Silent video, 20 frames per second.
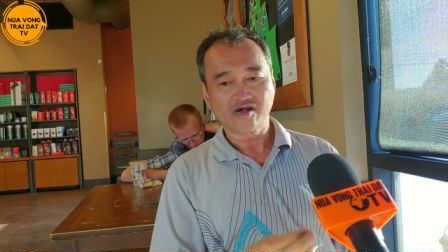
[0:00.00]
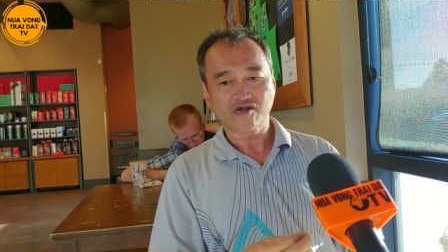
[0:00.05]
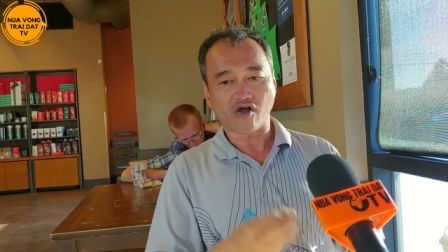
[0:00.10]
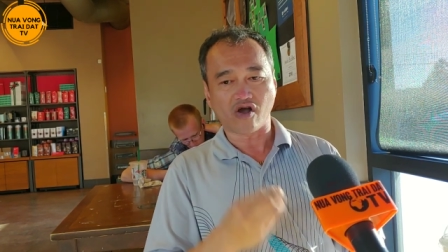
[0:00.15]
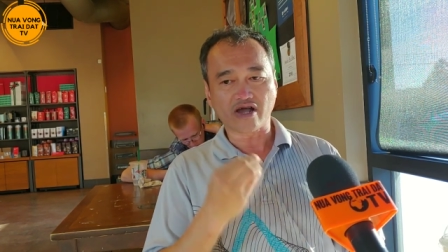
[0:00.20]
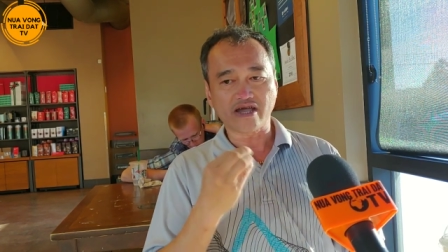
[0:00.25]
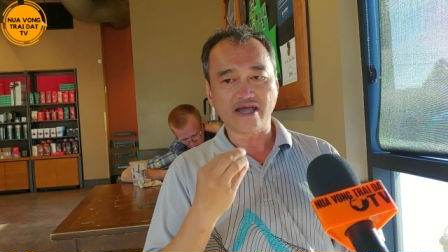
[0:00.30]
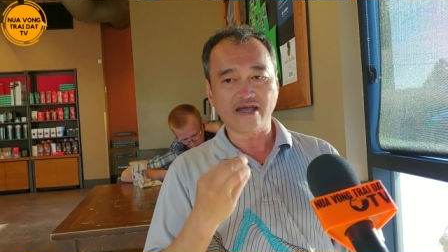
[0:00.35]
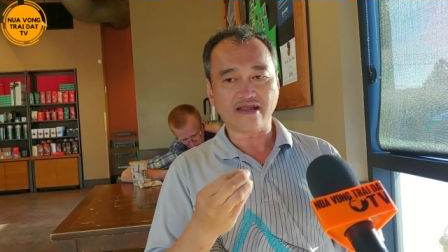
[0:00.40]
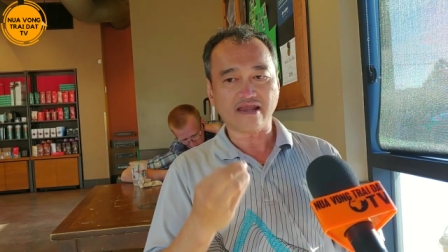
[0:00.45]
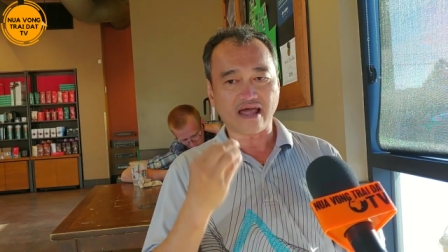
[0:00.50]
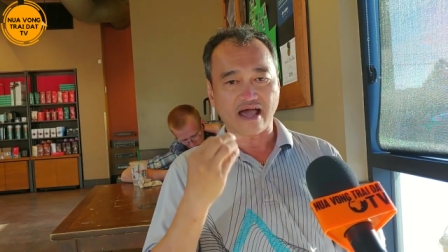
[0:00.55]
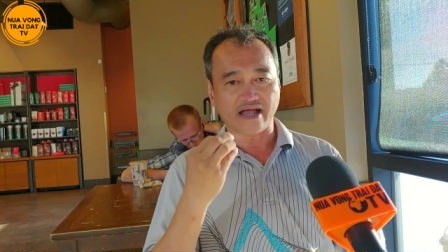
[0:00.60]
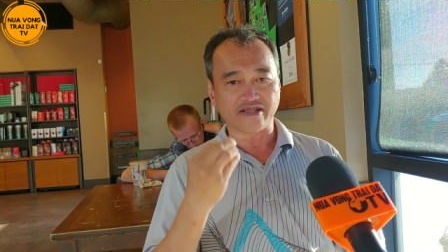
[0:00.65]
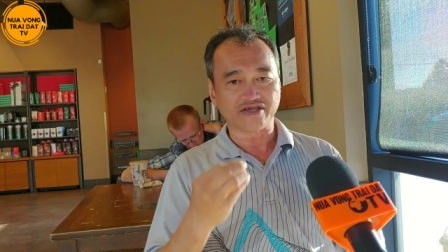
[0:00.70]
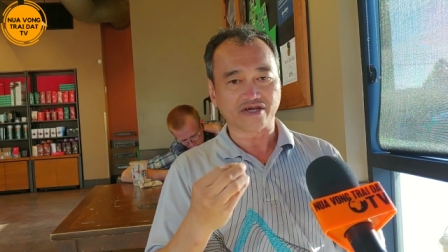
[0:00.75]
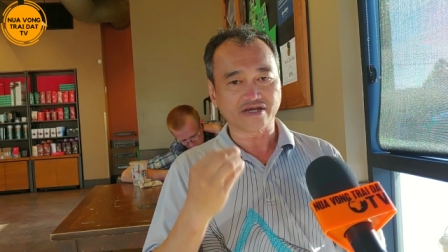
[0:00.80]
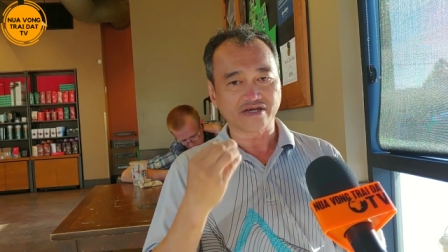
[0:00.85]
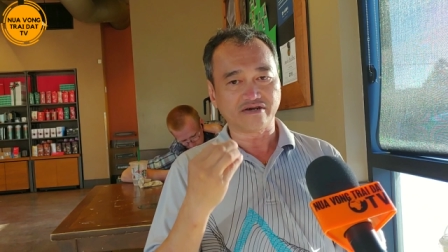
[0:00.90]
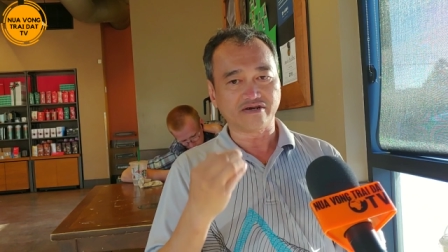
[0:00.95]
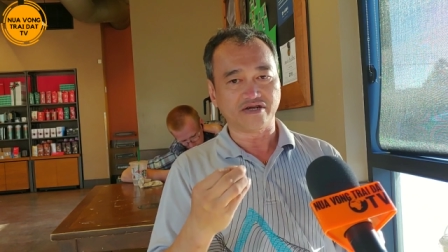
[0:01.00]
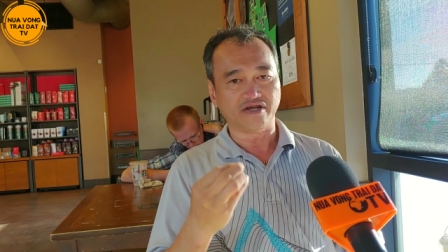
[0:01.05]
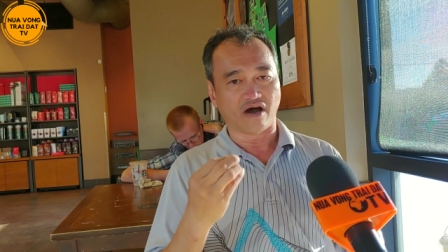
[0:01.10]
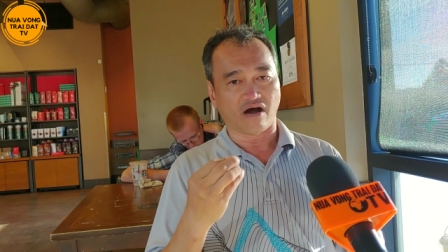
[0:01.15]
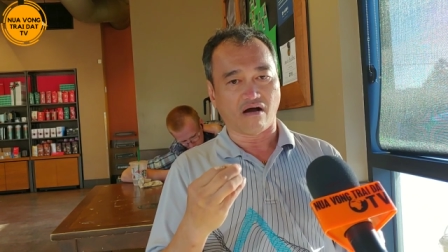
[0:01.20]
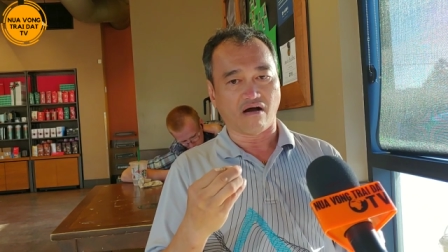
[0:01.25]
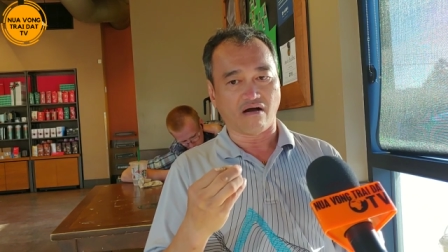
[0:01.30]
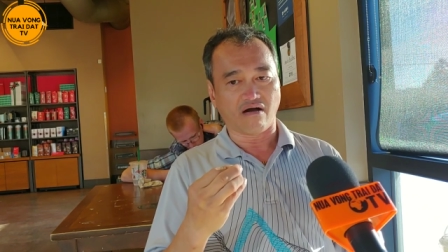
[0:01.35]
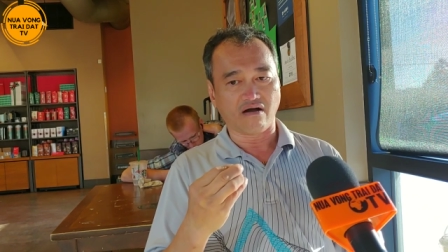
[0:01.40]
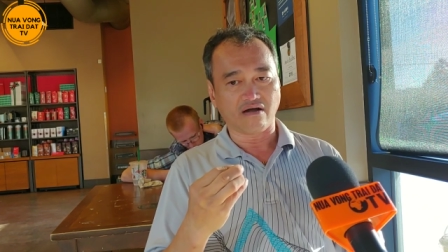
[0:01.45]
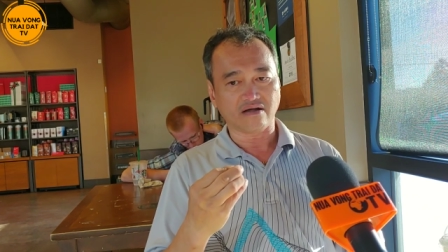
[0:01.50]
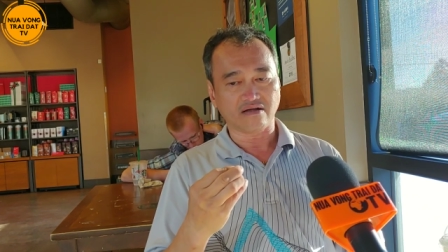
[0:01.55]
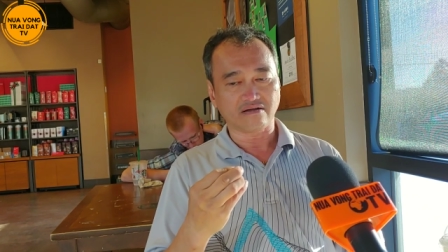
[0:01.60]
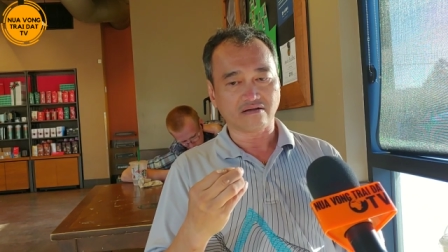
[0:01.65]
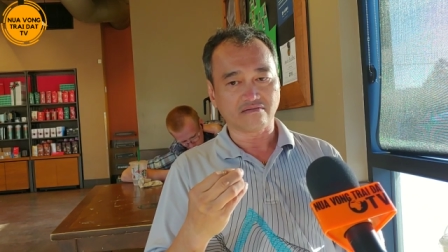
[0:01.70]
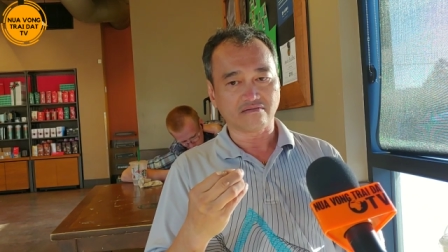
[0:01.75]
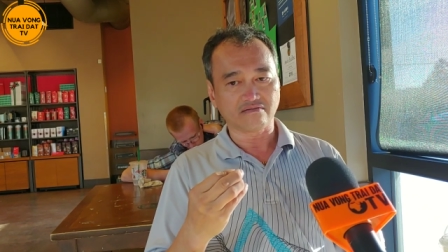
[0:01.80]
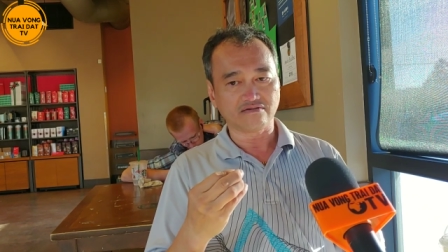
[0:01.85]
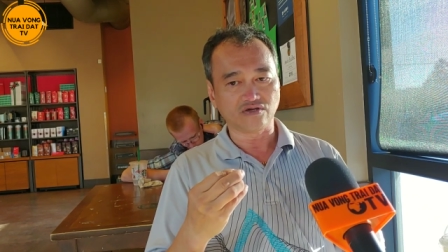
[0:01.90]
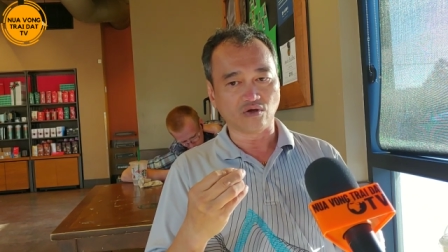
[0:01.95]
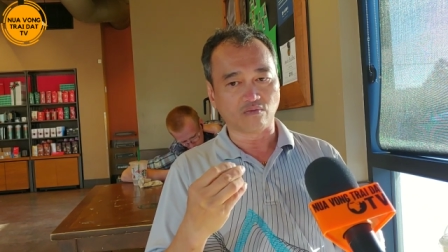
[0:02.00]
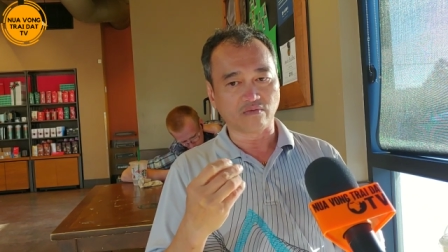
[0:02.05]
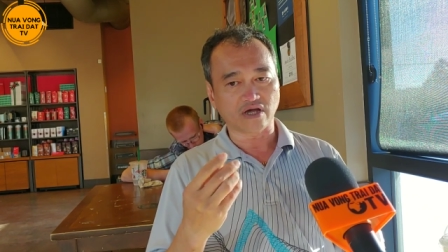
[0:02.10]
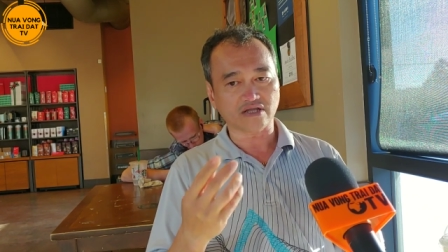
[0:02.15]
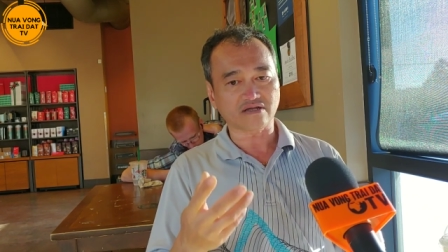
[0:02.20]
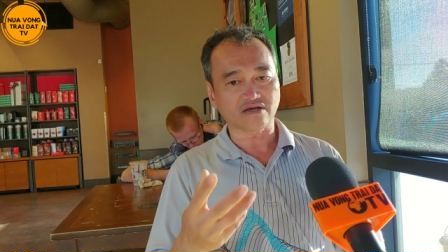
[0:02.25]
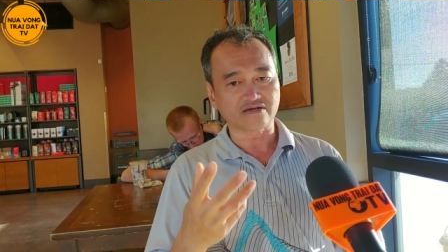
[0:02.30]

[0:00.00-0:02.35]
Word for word: có nghĩa là những người đó dùng cái